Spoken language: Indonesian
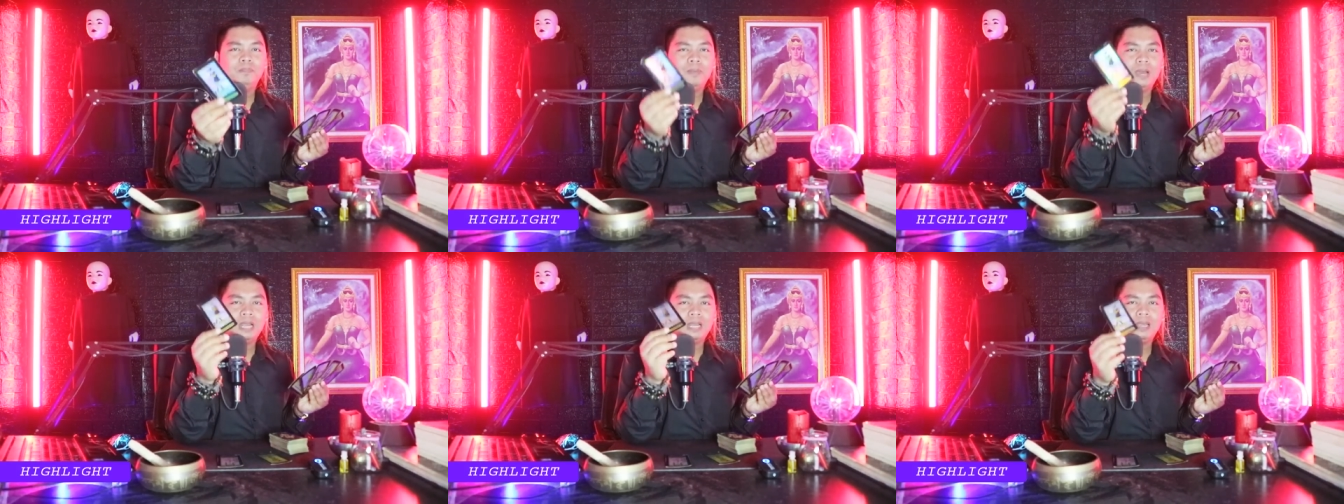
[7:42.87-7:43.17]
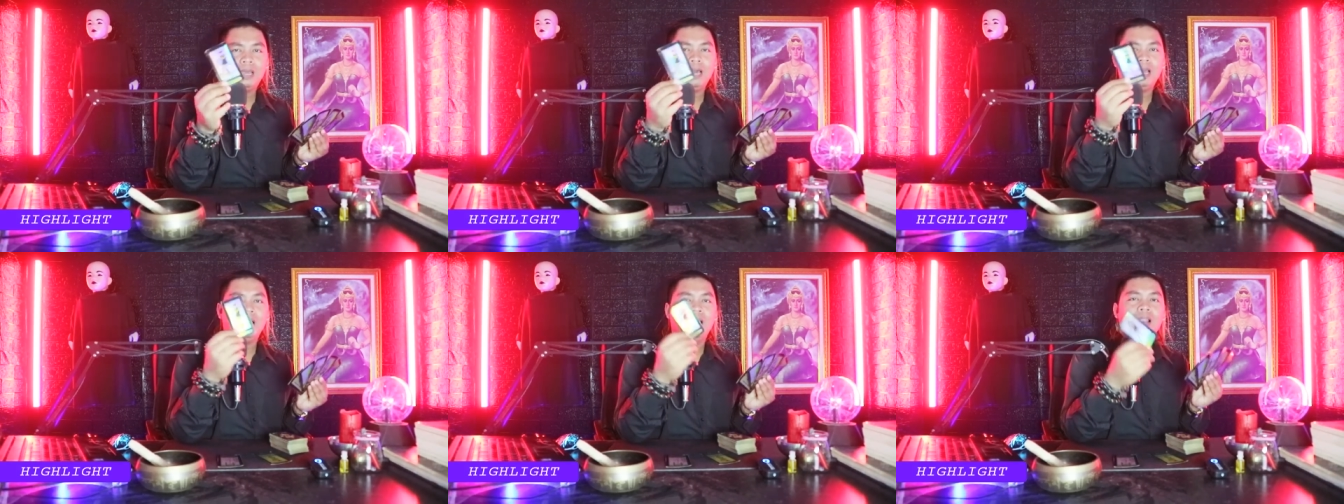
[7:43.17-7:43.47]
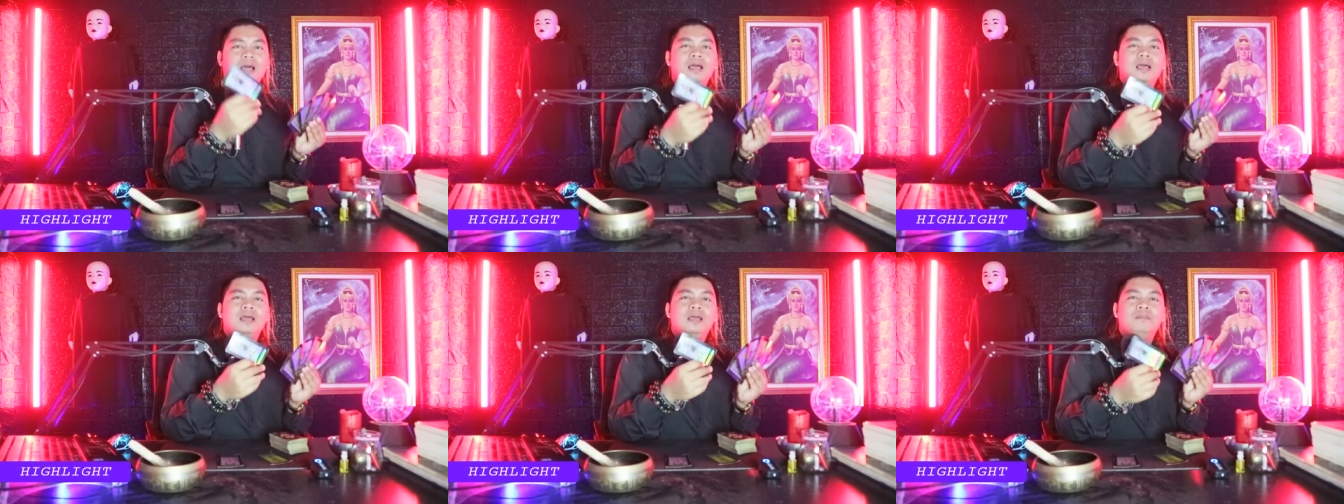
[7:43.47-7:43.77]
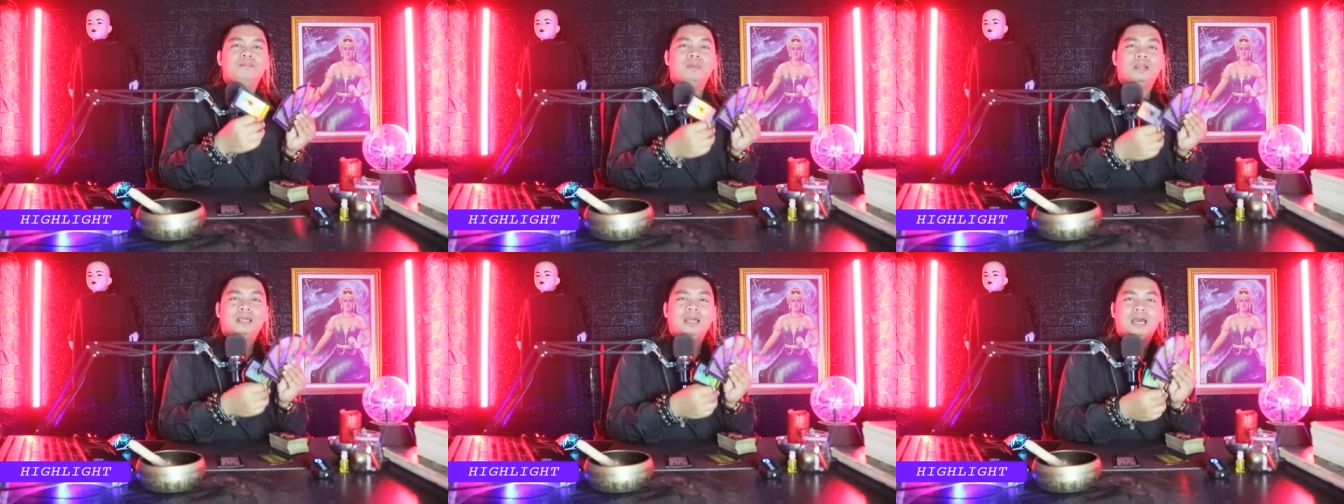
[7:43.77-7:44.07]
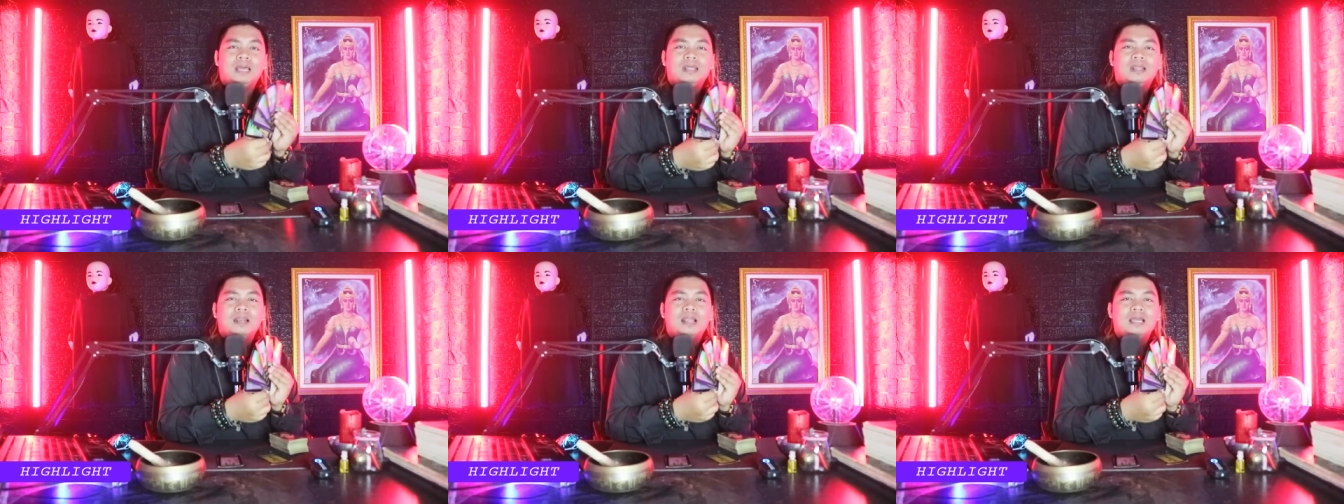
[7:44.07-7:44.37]
bakal
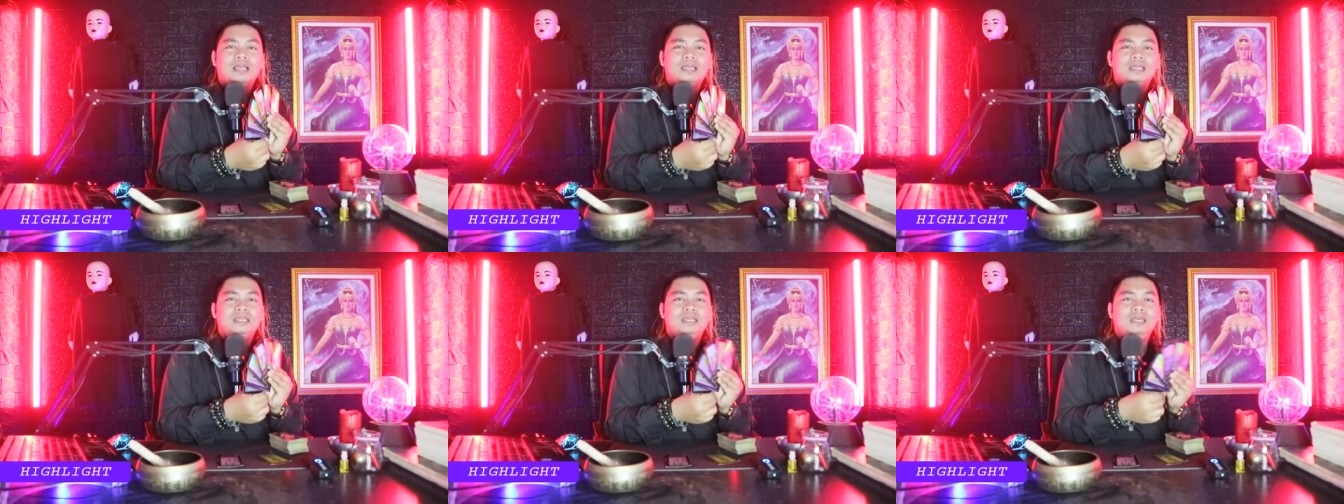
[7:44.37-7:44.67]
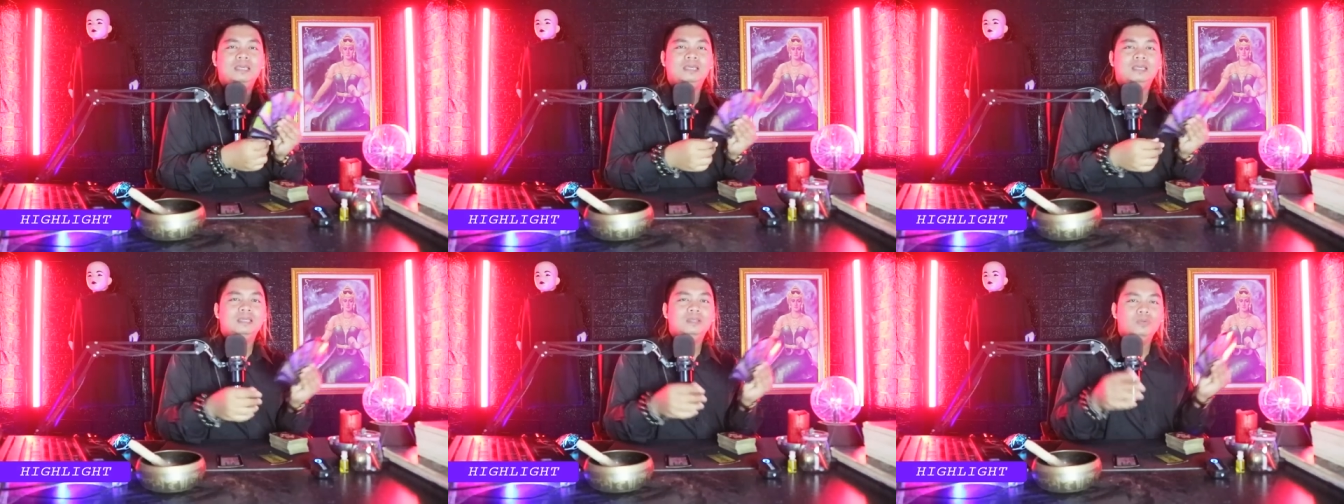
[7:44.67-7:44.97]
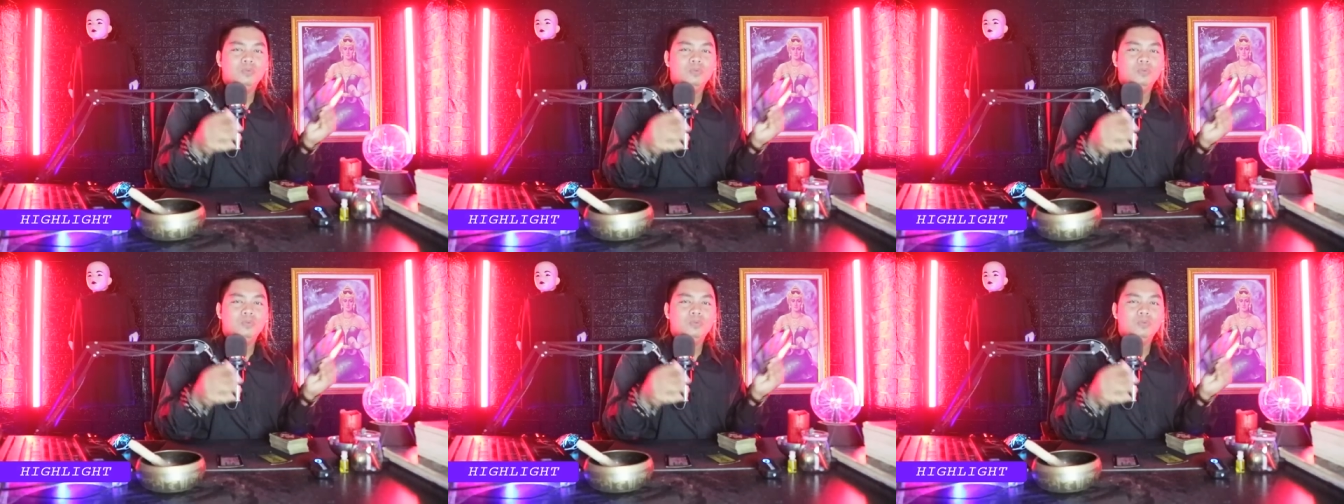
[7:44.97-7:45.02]
berkarir lagi di